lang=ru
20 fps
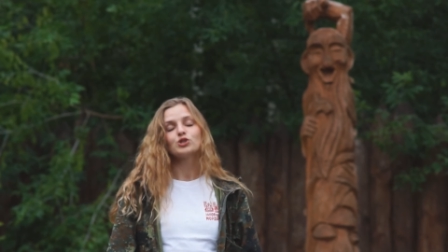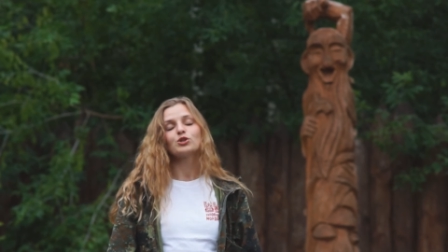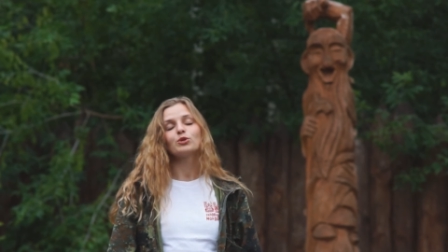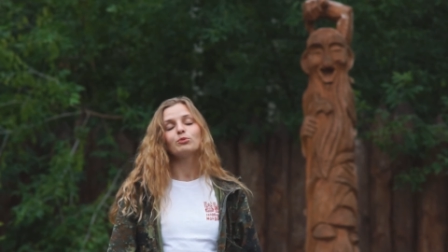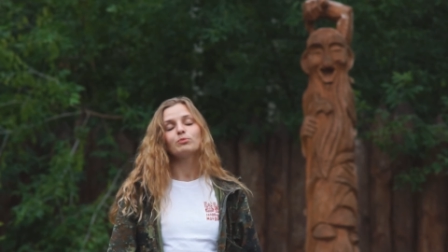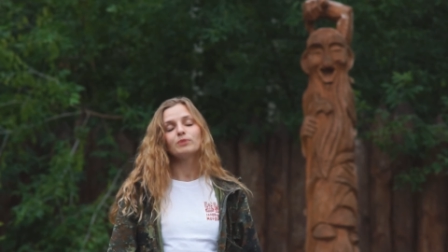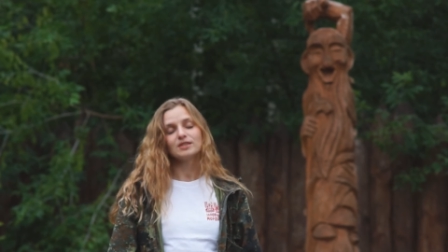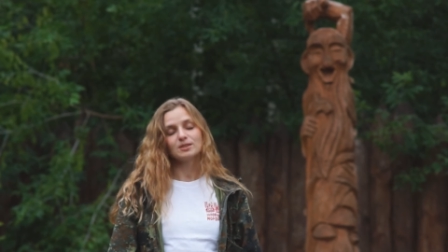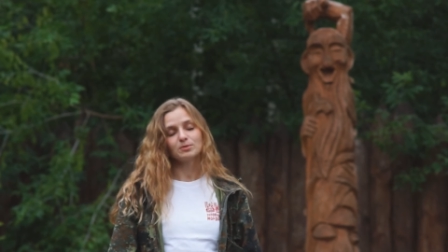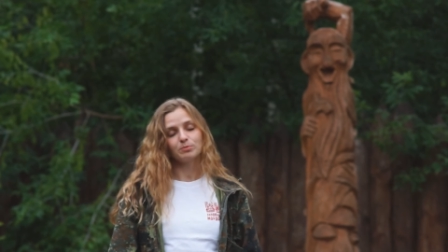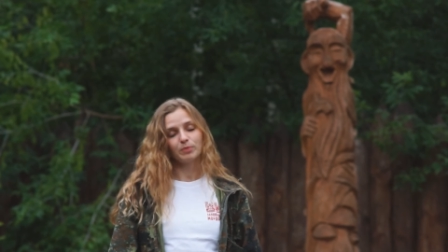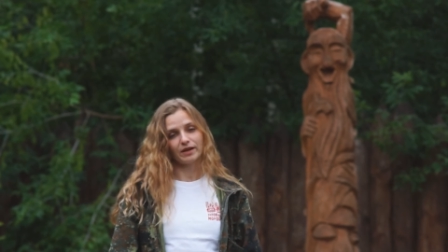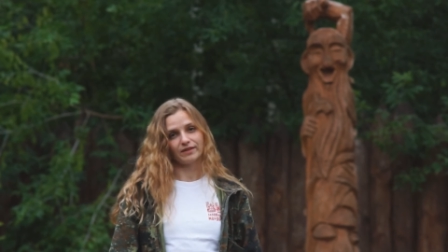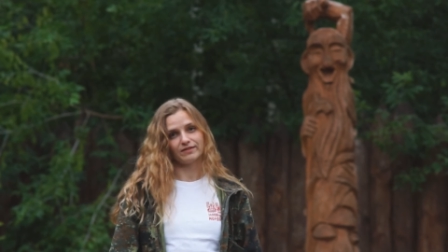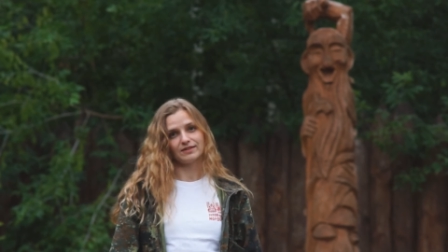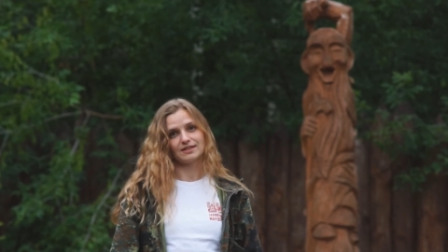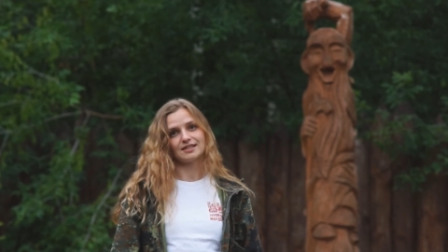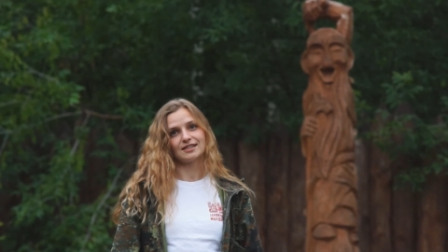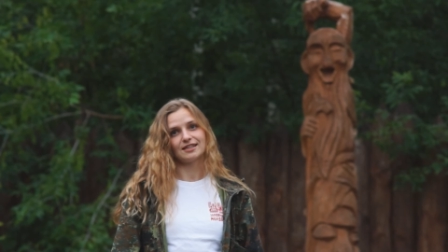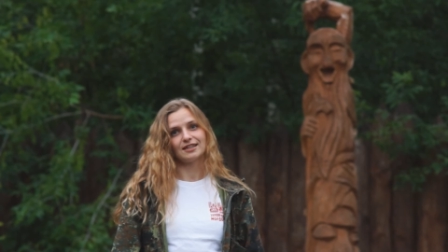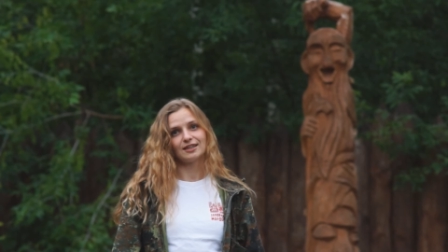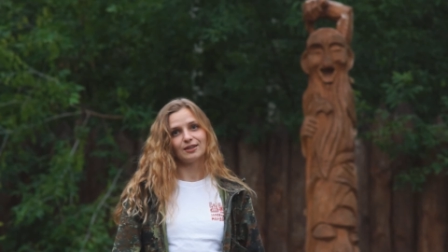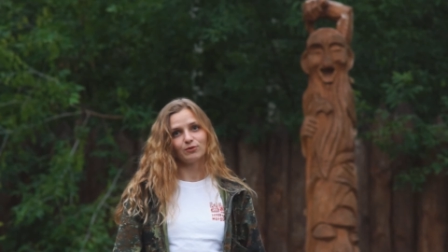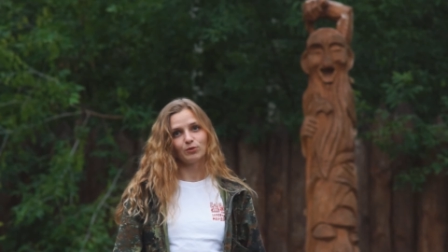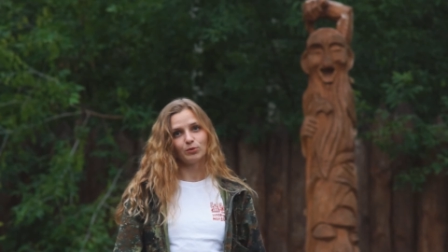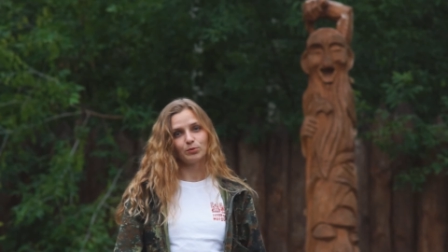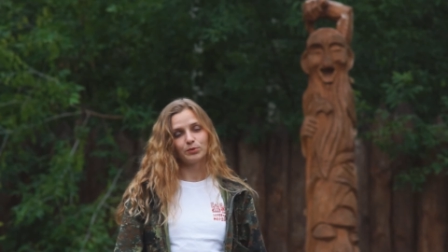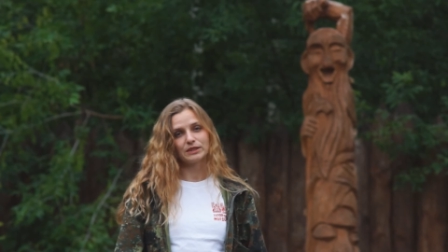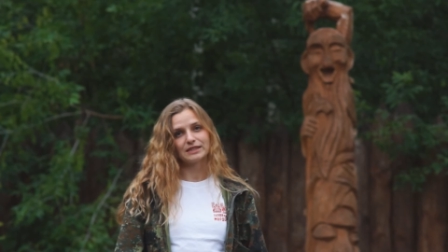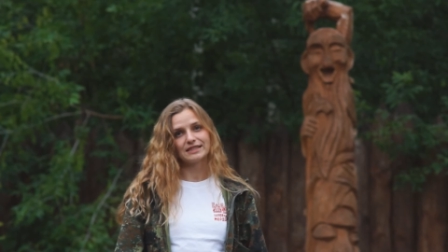Чтобы избавиться от
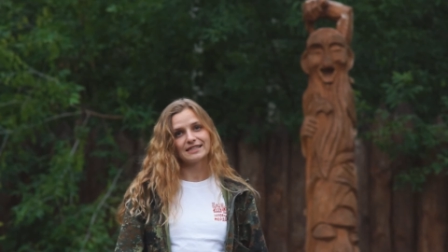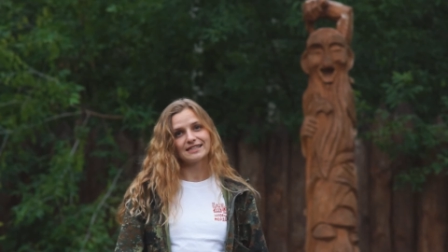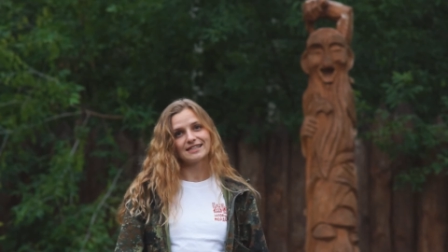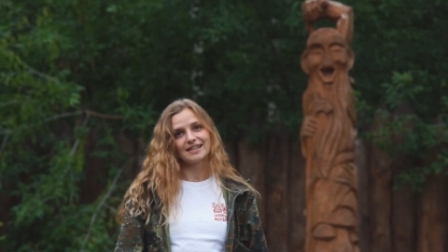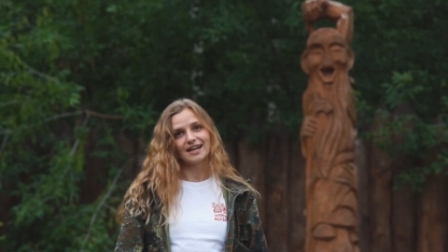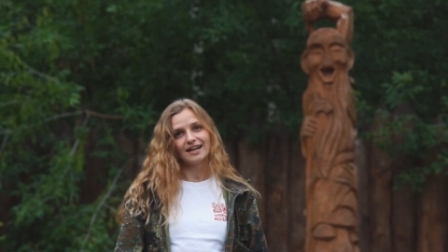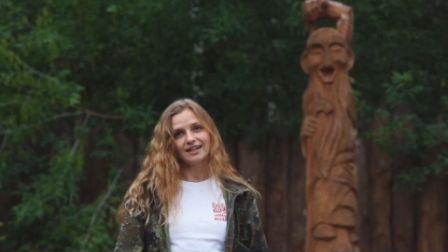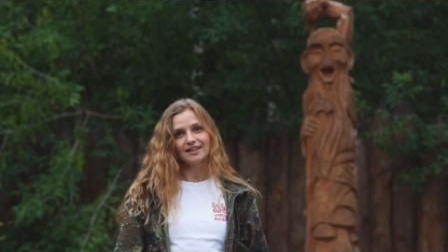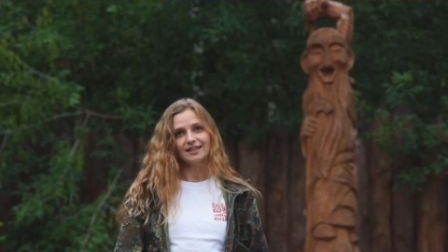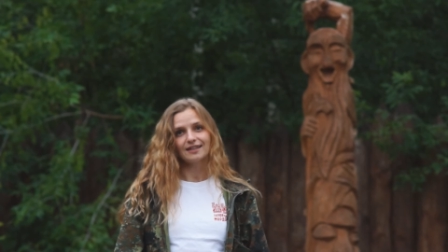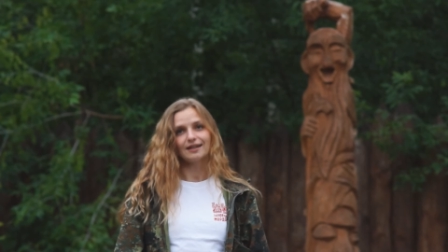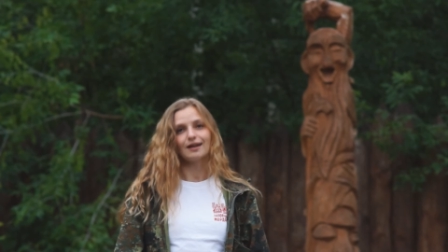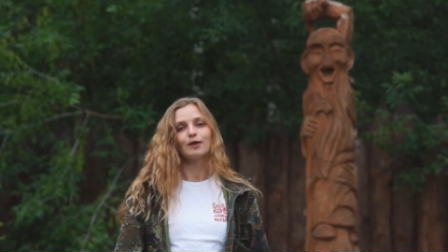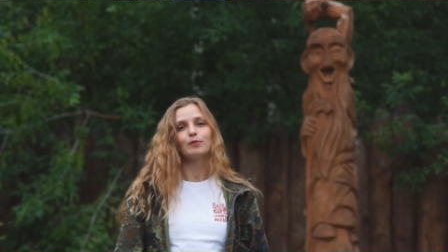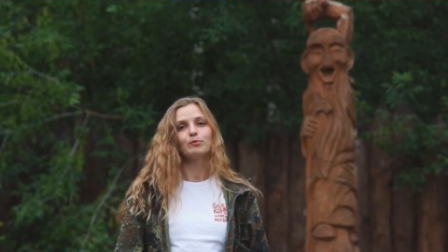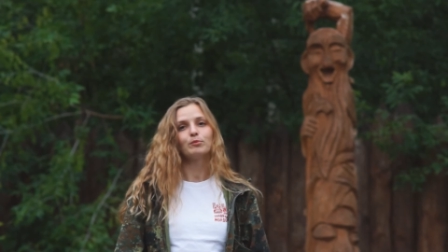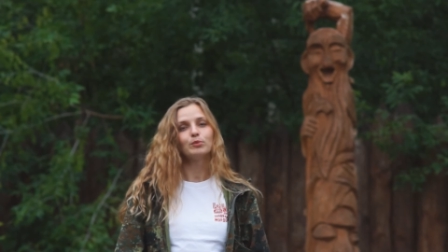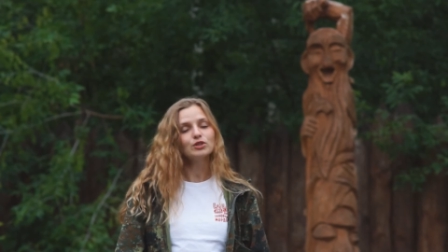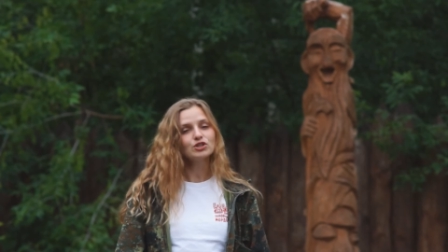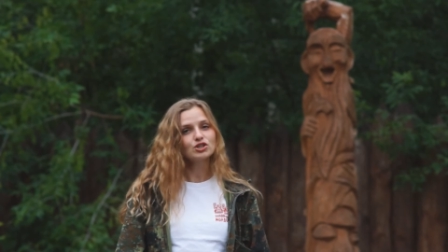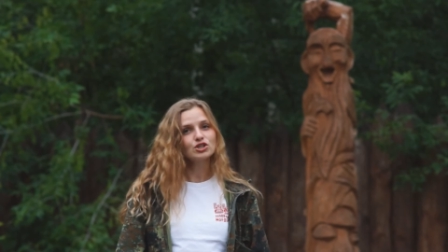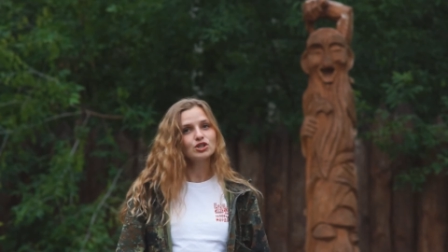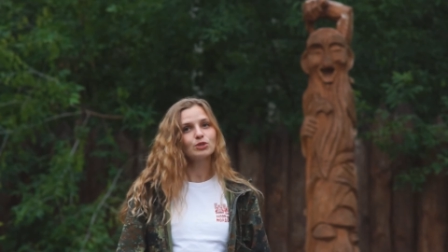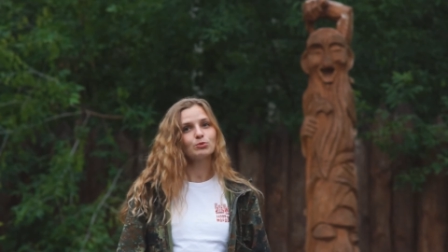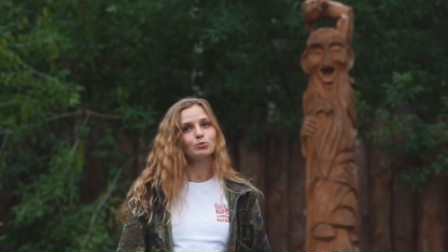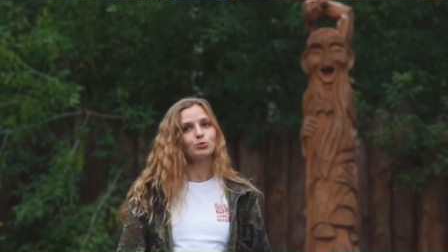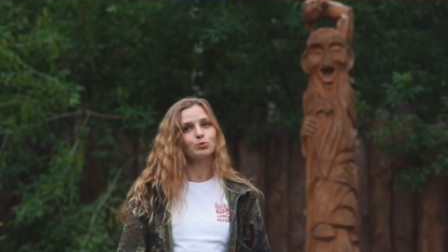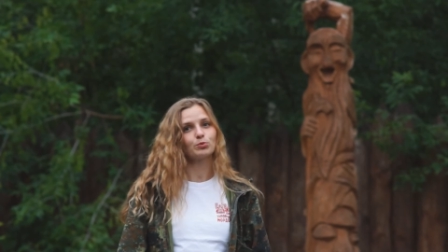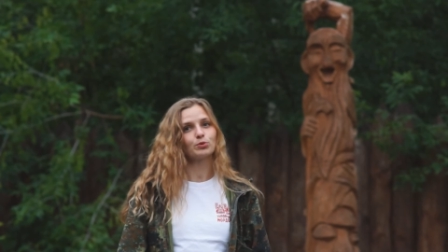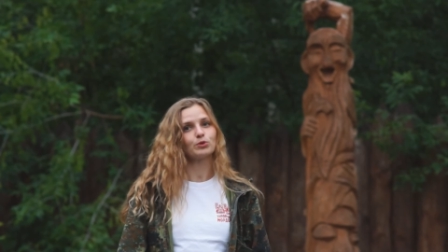его притязаний,
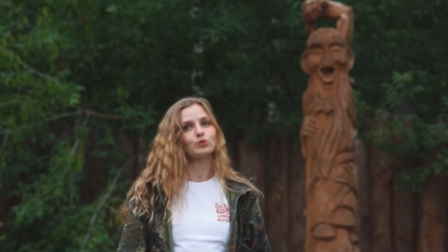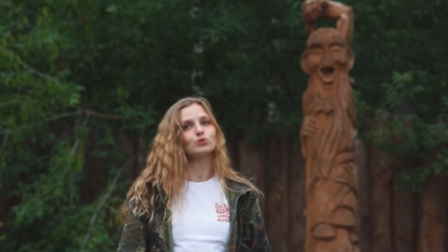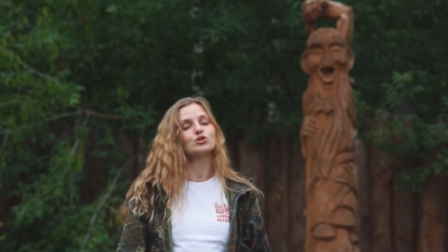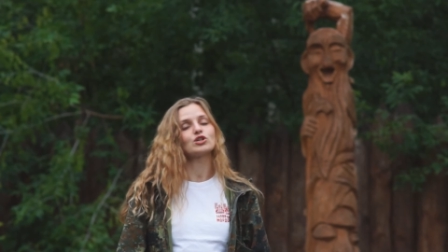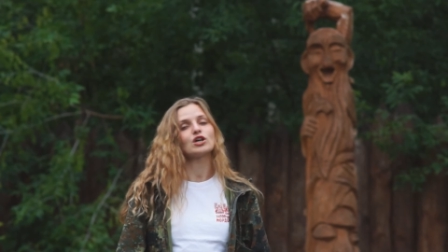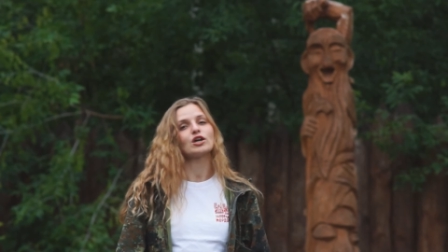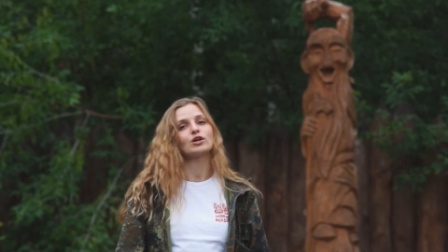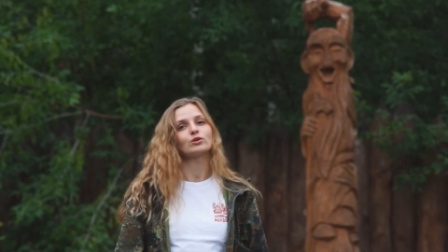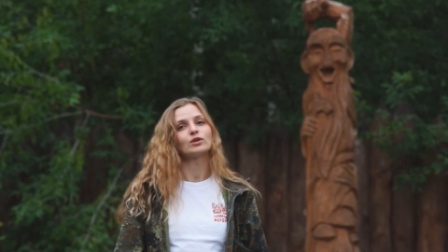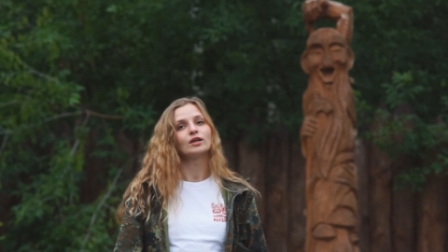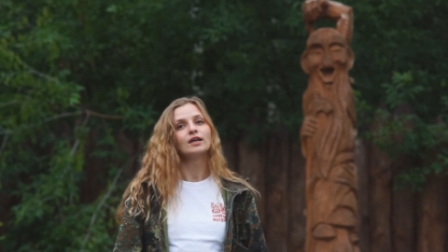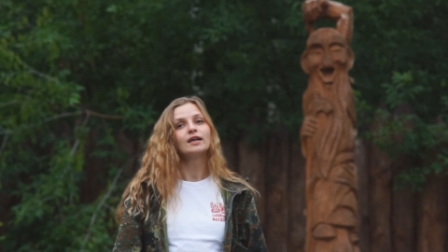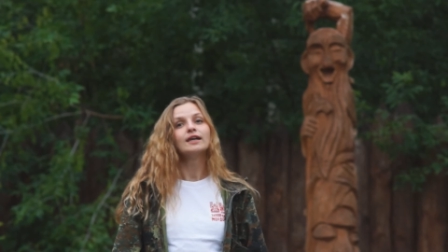обычно ему поручают